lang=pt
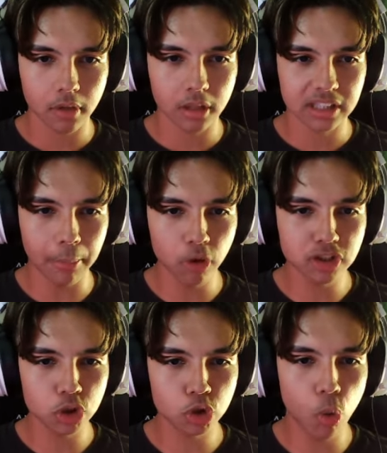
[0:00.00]
Tá bom,
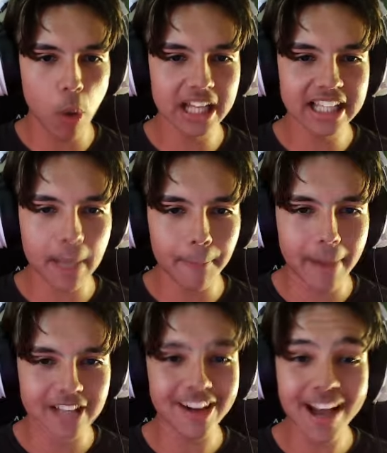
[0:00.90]
seus coelhinhos da
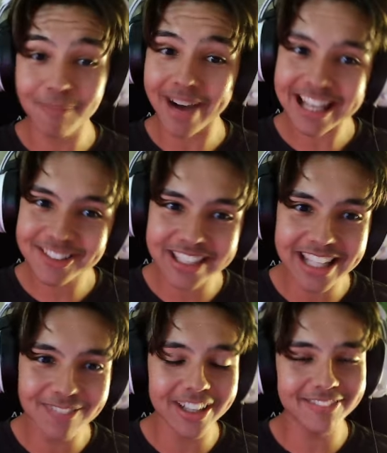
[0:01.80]
Páscoa? Ah, é Páscoa, né,
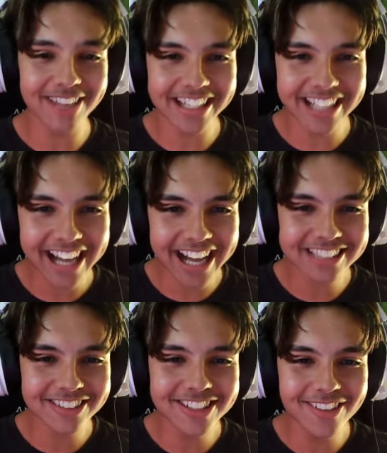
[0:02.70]
Bonnie? Verdade,
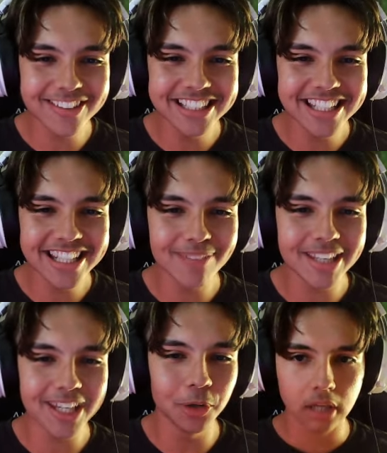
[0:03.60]
é o seu dia,
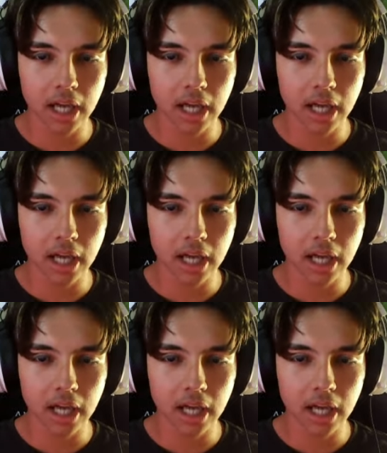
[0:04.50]
amigo.